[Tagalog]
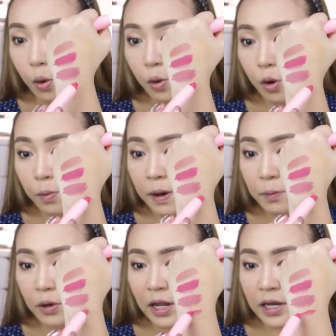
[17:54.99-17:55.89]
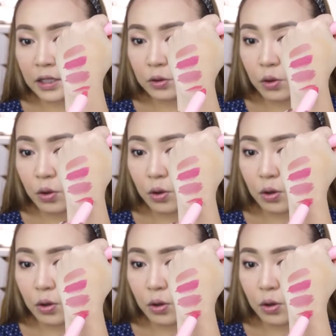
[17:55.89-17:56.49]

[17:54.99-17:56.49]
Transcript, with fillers: Oh, mapula na to.